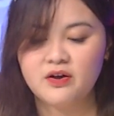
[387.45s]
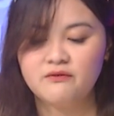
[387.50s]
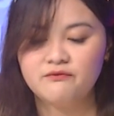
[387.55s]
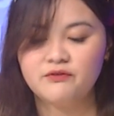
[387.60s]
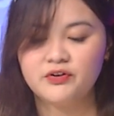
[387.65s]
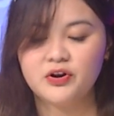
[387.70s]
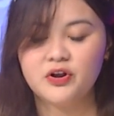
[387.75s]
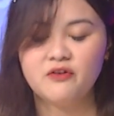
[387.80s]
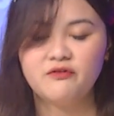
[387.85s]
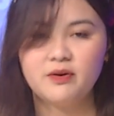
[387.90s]

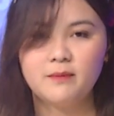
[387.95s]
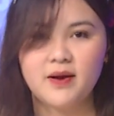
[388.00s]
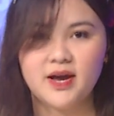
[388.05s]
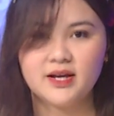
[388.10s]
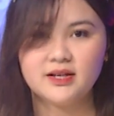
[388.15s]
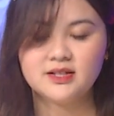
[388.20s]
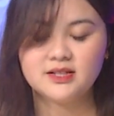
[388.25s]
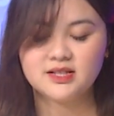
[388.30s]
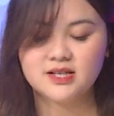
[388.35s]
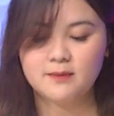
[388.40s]
Và đối với
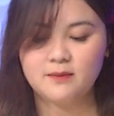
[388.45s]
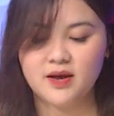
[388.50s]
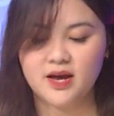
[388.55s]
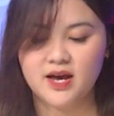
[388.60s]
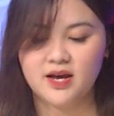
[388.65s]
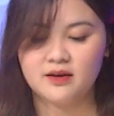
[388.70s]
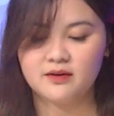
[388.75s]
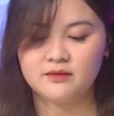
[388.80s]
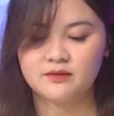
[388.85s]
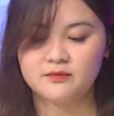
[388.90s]
bảng xếp
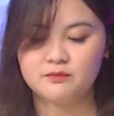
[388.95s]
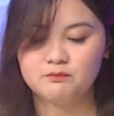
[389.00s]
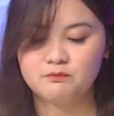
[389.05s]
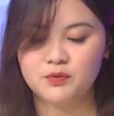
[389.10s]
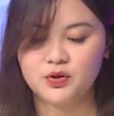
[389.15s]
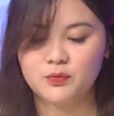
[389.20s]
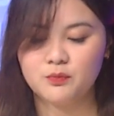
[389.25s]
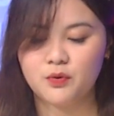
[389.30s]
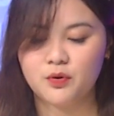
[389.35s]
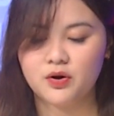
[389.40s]
hạng
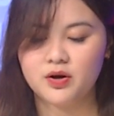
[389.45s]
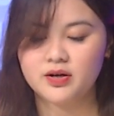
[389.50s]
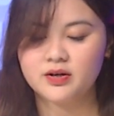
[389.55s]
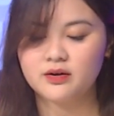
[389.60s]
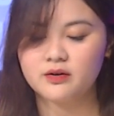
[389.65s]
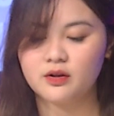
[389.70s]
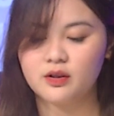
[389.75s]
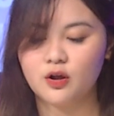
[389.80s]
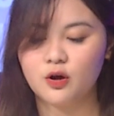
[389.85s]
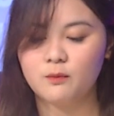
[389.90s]
Billboard
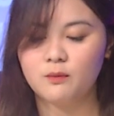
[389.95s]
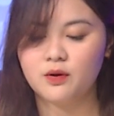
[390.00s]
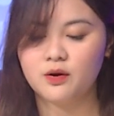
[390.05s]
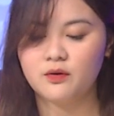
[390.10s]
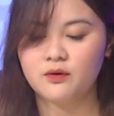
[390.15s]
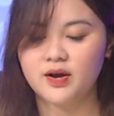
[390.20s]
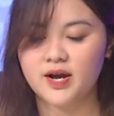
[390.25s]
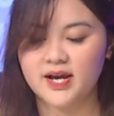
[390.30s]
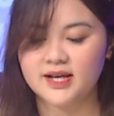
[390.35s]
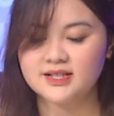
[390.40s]

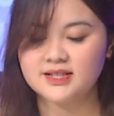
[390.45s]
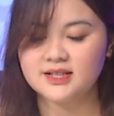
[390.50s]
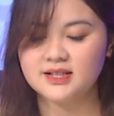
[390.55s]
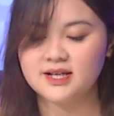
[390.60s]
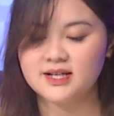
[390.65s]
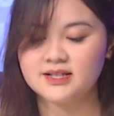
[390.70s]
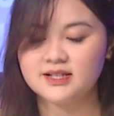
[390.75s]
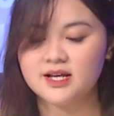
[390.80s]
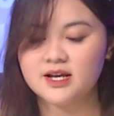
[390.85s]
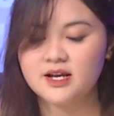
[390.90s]
Global
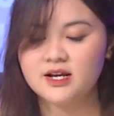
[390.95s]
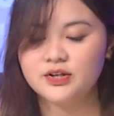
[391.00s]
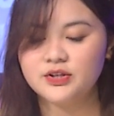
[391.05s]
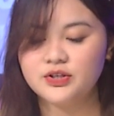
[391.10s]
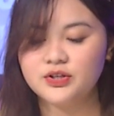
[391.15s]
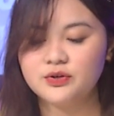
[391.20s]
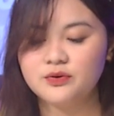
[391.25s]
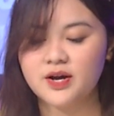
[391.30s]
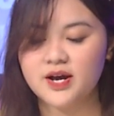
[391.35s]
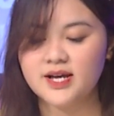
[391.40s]
Excellence
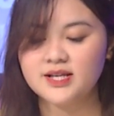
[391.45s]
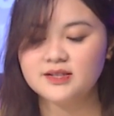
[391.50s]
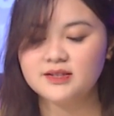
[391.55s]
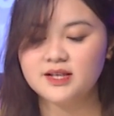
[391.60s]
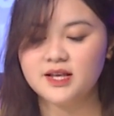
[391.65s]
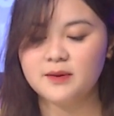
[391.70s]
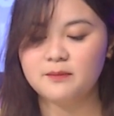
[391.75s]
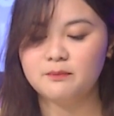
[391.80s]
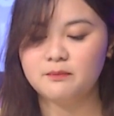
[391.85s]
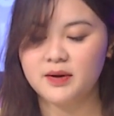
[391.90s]
US
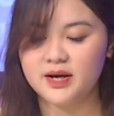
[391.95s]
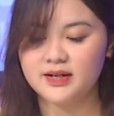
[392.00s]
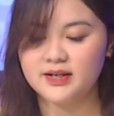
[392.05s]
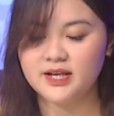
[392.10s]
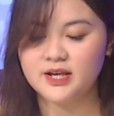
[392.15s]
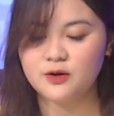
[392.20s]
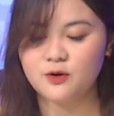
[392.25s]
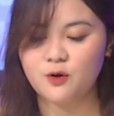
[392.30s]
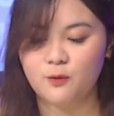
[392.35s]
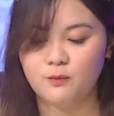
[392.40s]
thì
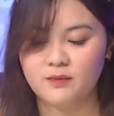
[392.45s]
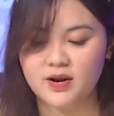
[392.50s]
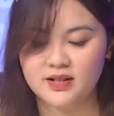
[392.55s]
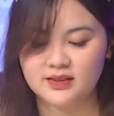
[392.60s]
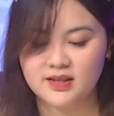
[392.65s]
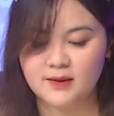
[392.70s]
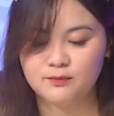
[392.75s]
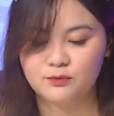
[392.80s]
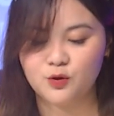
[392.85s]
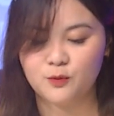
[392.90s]
Money cũng là
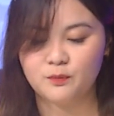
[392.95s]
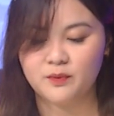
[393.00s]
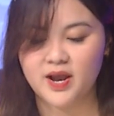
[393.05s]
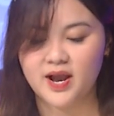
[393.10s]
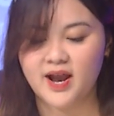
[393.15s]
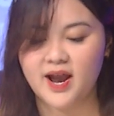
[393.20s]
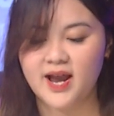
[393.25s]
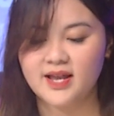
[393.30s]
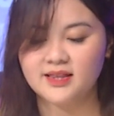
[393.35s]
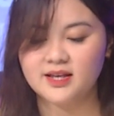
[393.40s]
tiếp tục
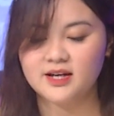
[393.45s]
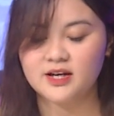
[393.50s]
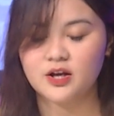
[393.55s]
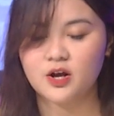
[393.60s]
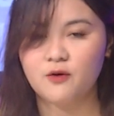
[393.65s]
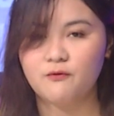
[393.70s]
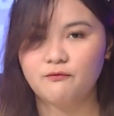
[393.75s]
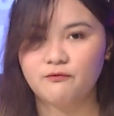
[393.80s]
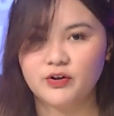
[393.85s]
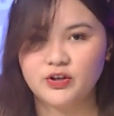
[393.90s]
gặt hái thành
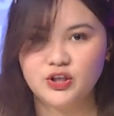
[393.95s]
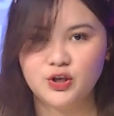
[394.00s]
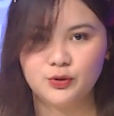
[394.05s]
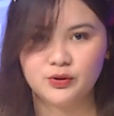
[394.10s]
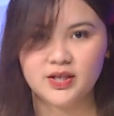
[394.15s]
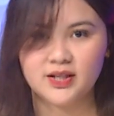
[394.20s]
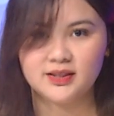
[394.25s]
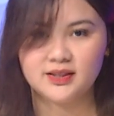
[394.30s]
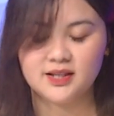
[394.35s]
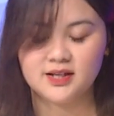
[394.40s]
công với nhiều
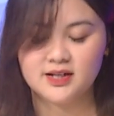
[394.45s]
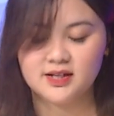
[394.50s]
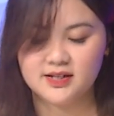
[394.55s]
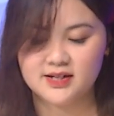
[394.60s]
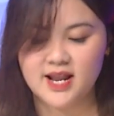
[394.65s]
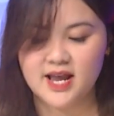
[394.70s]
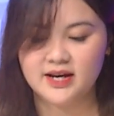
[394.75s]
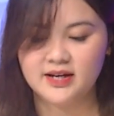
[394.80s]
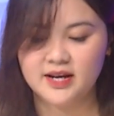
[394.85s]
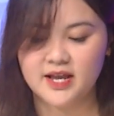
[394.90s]
thành
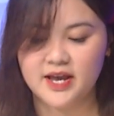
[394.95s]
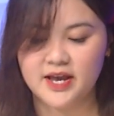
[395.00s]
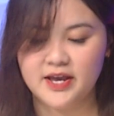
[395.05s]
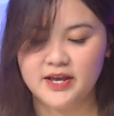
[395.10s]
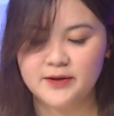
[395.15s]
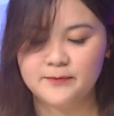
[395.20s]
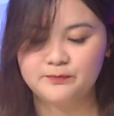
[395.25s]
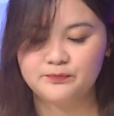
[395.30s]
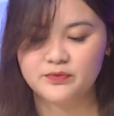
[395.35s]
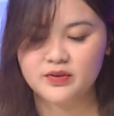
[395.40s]
tích đáng
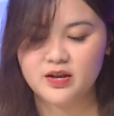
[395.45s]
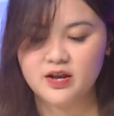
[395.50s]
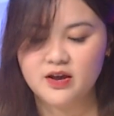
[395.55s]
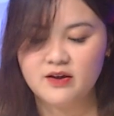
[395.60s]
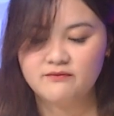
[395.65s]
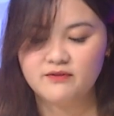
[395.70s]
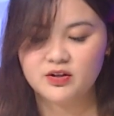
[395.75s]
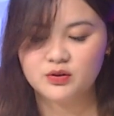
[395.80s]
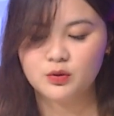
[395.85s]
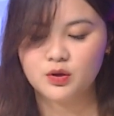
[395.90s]
nể.
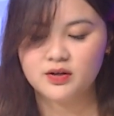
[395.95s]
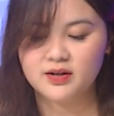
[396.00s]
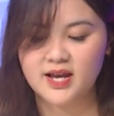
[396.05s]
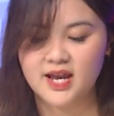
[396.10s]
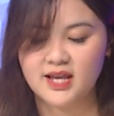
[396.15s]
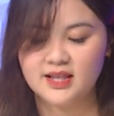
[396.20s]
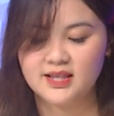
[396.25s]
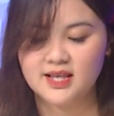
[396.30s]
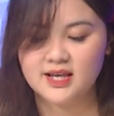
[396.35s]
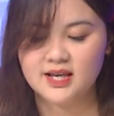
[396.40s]
Và tuần
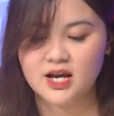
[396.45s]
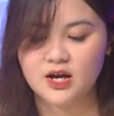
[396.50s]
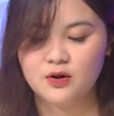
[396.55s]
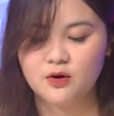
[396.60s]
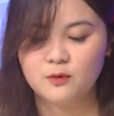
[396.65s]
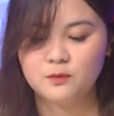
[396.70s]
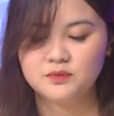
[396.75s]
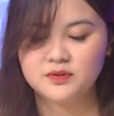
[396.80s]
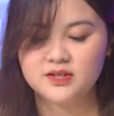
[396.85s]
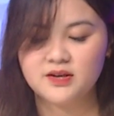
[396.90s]
này thì ca
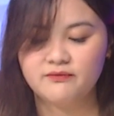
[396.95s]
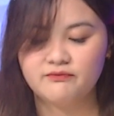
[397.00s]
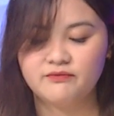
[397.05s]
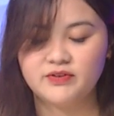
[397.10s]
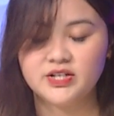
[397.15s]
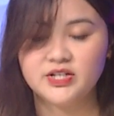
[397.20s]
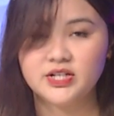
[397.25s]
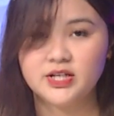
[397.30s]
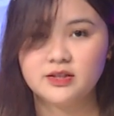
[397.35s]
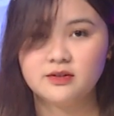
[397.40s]
khúc xếp
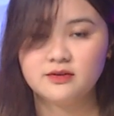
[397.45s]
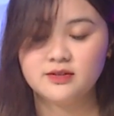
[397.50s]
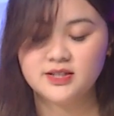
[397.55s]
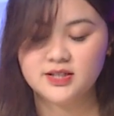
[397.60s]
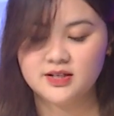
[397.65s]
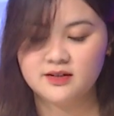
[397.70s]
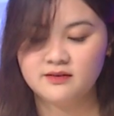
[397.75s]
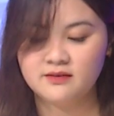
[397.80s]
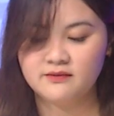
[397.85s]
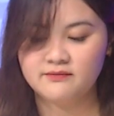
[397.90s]
vị trí thứ
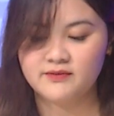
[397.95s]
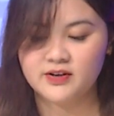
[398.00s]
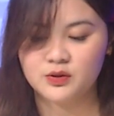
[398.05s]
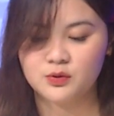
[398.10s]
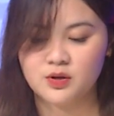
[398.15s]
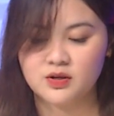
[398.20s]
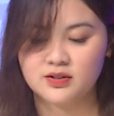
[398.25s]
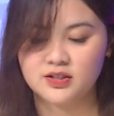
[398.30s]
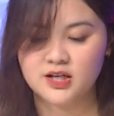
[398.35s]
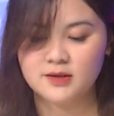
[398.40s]
9 và
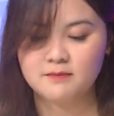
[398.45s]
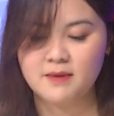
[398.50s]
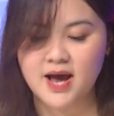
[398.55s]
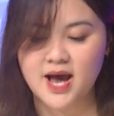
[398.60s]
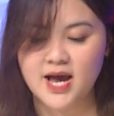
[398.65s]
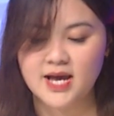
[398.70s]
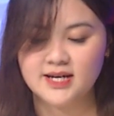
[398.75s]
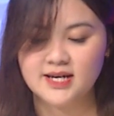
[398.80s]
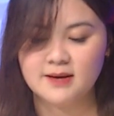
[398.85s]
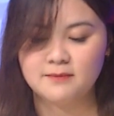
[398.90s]
tuần thứ
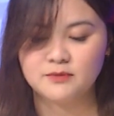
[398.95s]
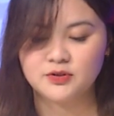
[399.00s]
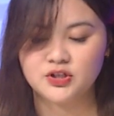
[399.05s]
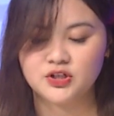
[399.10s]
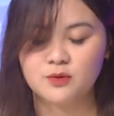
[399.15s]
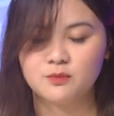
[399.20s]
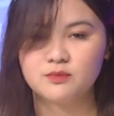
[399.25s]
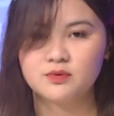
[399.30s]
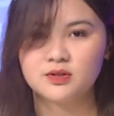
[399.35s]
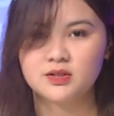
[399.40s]
3 nằm
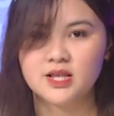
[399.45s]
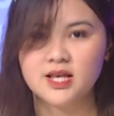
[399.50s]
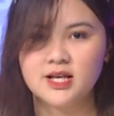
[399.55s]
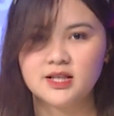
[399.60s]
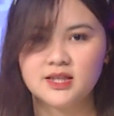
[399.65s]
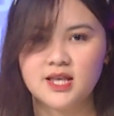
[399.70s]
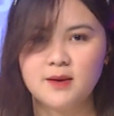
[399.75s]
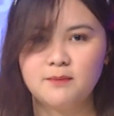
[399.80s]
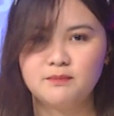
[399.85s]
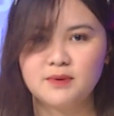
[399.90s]
trong
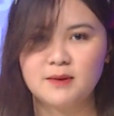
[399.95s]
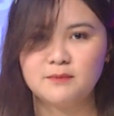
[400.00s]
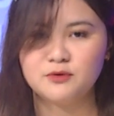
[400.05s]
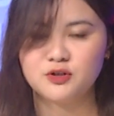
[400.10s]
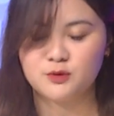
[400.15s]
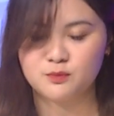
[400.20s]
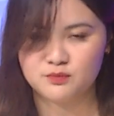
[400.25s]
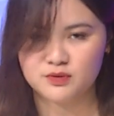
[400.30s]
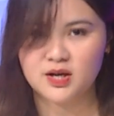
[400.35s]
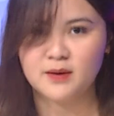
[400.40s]
liên tiếp nằm
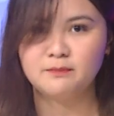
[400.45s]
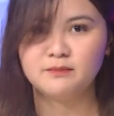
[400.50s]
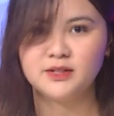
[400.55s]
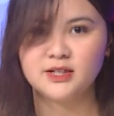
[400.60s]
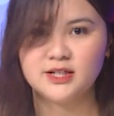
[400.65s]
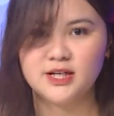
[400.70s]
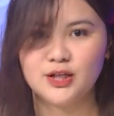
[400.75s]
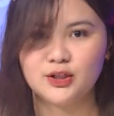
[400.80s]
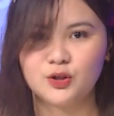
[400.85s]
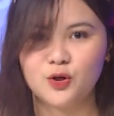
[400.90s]
trong top
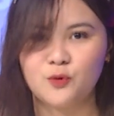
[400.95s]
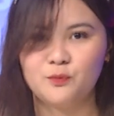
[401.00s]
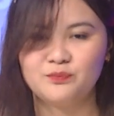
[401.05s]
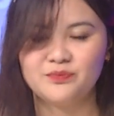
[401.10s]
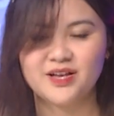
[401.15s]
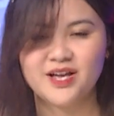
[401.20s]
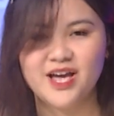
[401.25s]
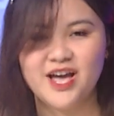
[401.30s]
10 liên tục.